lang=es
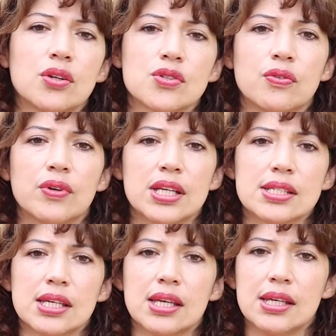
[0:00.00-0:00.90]
nos
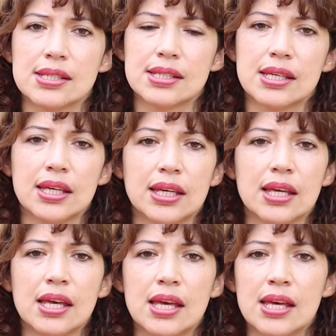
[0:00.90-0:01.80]
ofrece este,
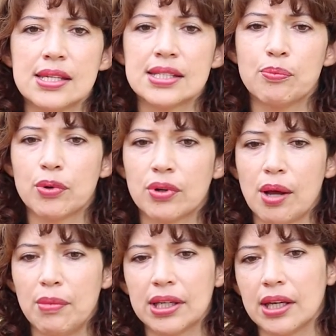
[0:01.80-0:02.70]
este
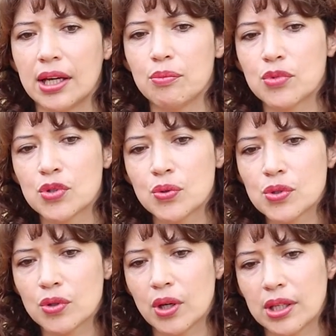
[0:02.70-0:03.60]
programa, que hagamos
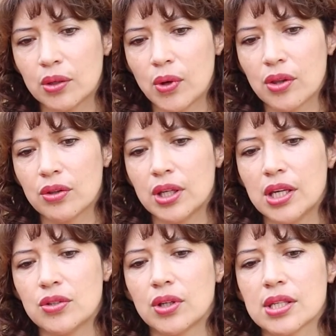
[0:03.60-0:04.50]
uso adecuado
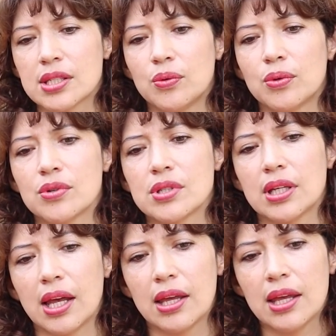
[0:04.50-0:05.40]
de ello y que seguro
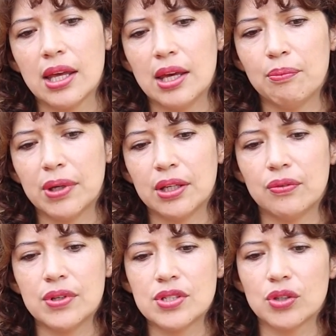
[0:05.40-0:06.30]
será en
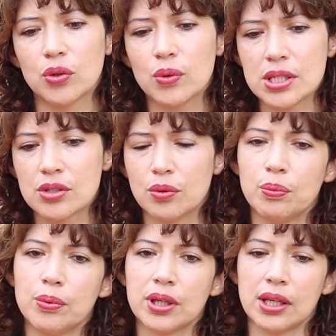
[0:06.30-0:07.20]
beneficio nuestro
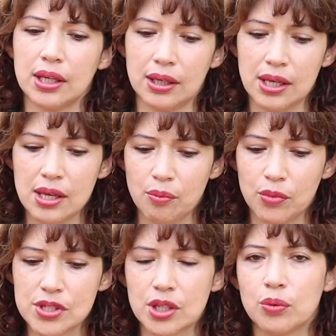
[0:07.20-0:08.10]
porque
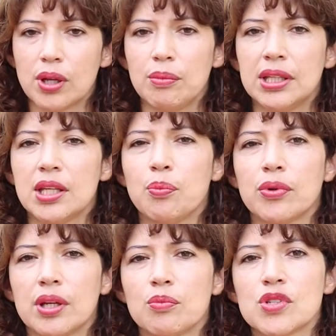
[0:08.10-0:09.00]
muy seguramente
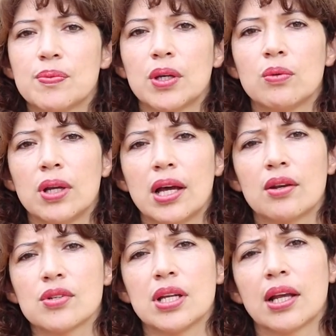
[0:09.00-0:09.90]
podremos
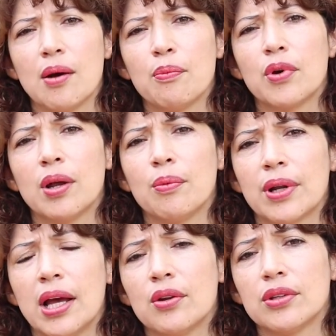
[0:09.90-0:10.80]
vincularnos al campo
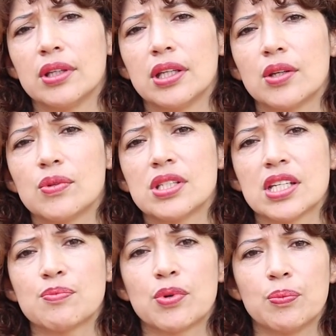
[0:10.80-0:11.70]
laboral o tener
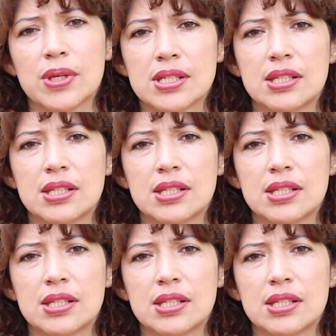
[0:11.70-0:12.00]
nuestras propias